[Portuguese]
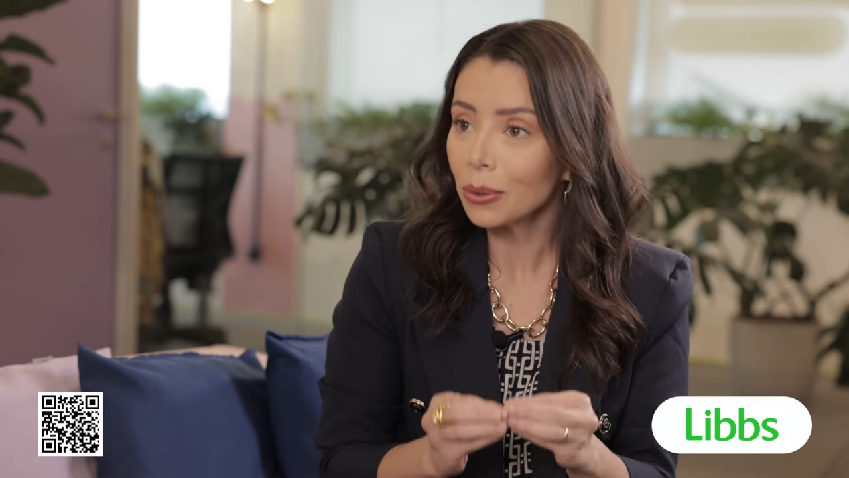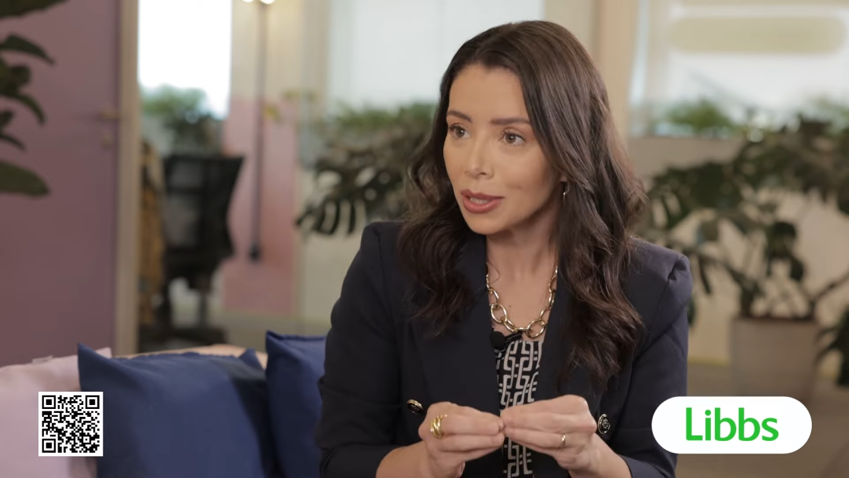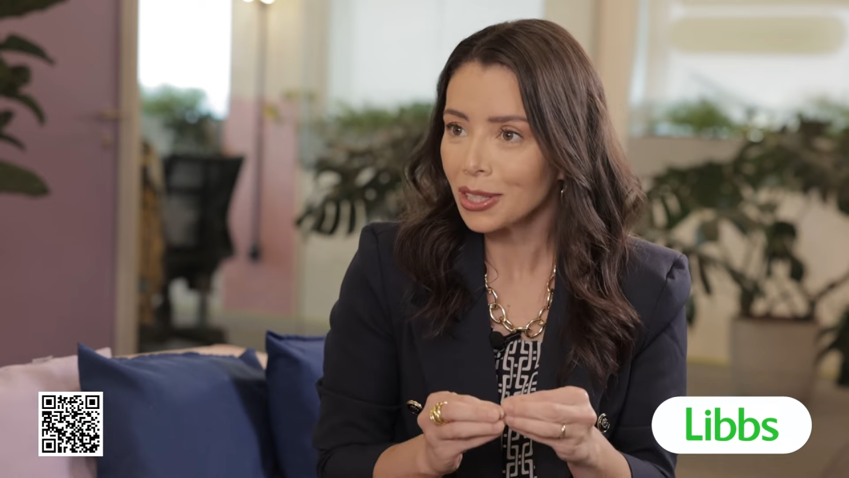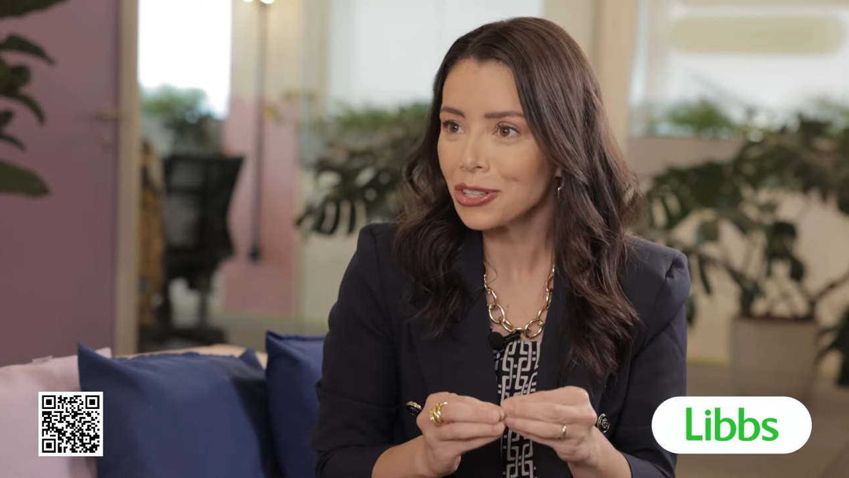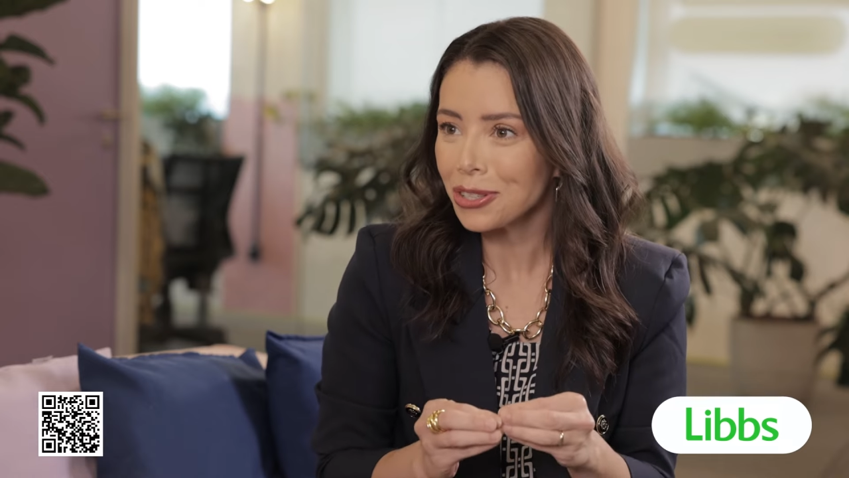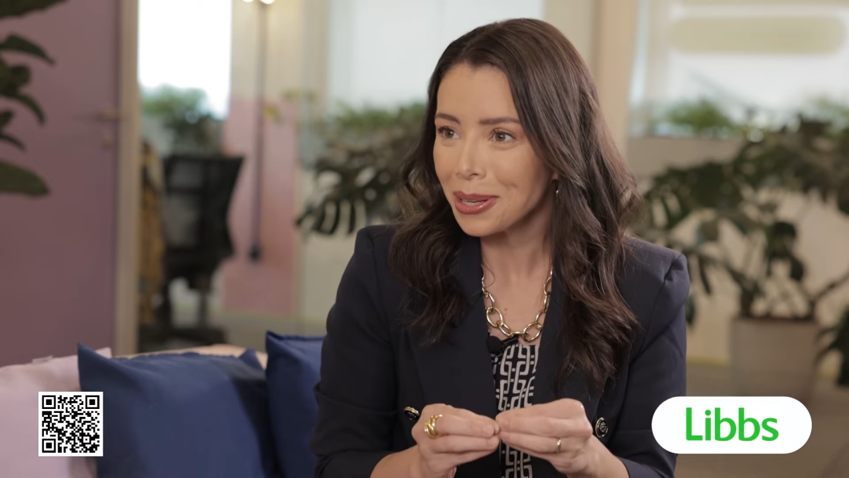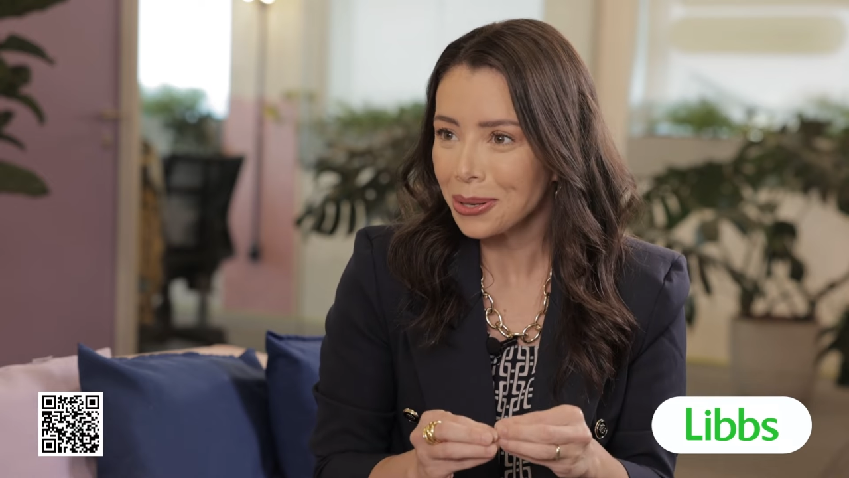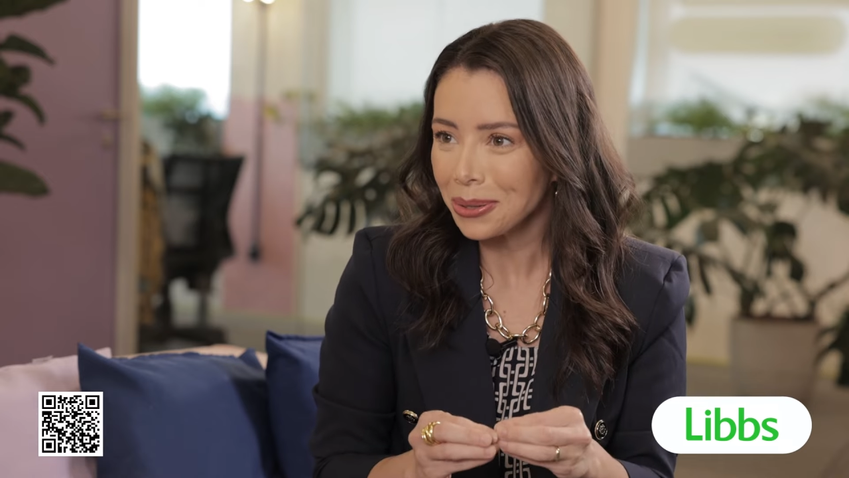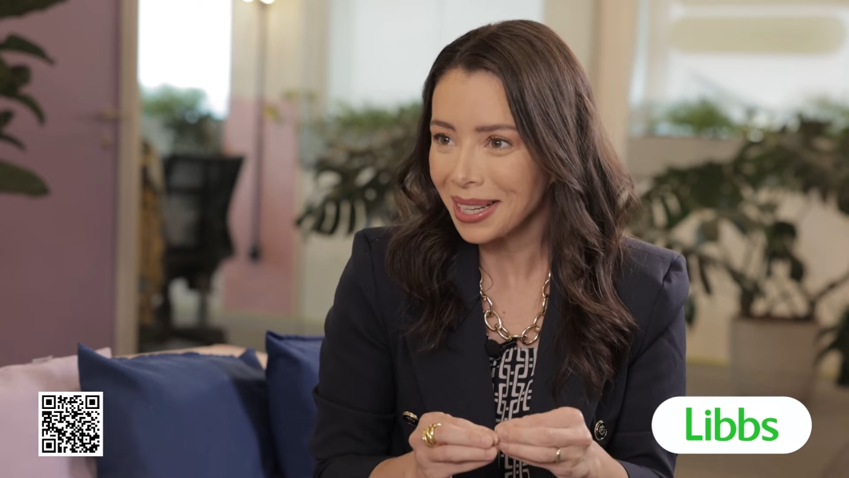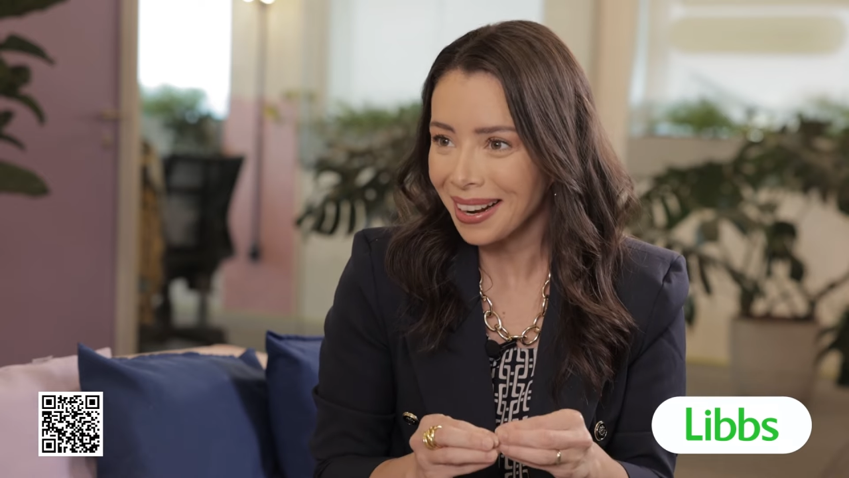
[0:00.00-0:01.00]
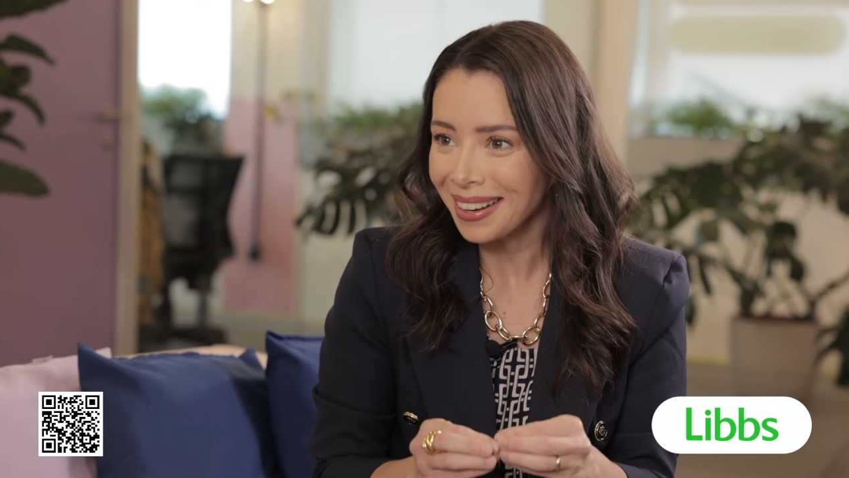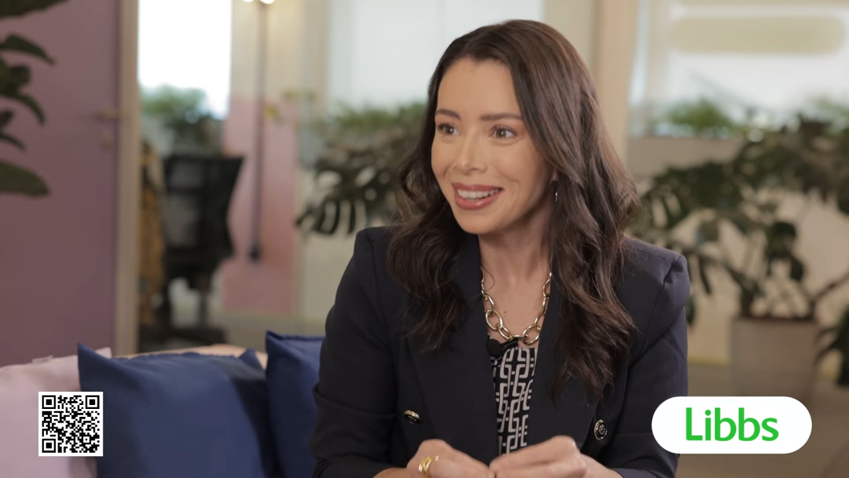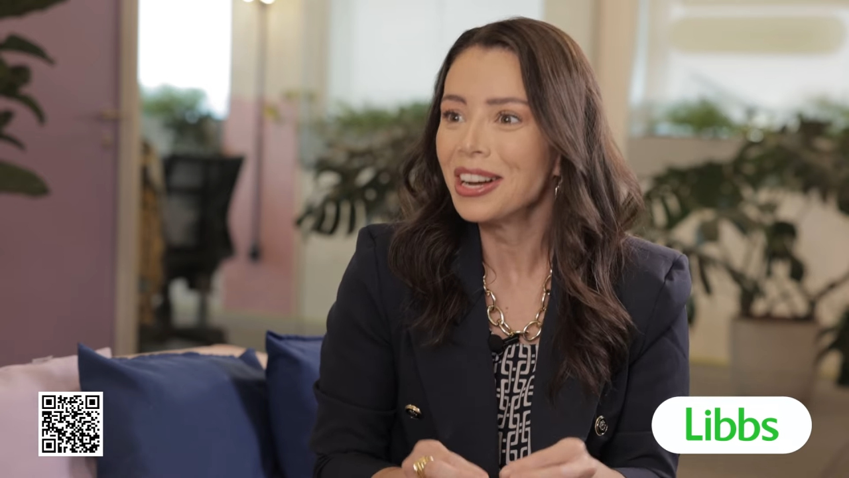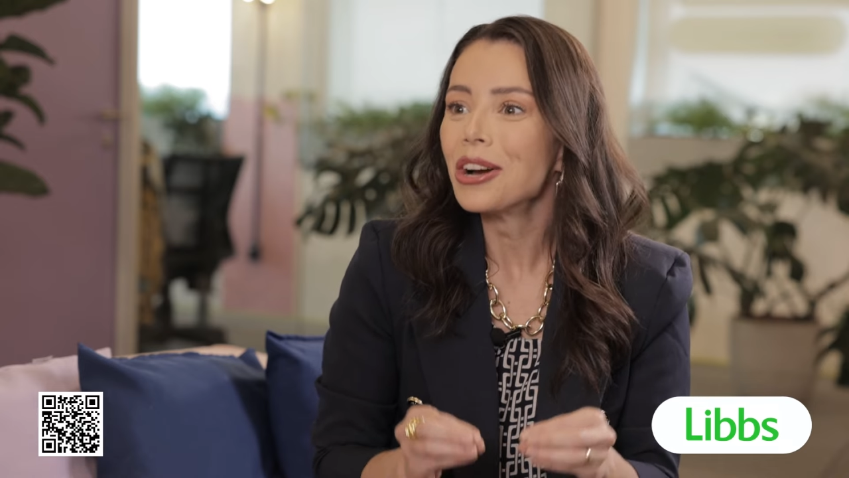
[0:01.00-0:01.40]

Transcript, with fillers: coisa que a gente tem que olhar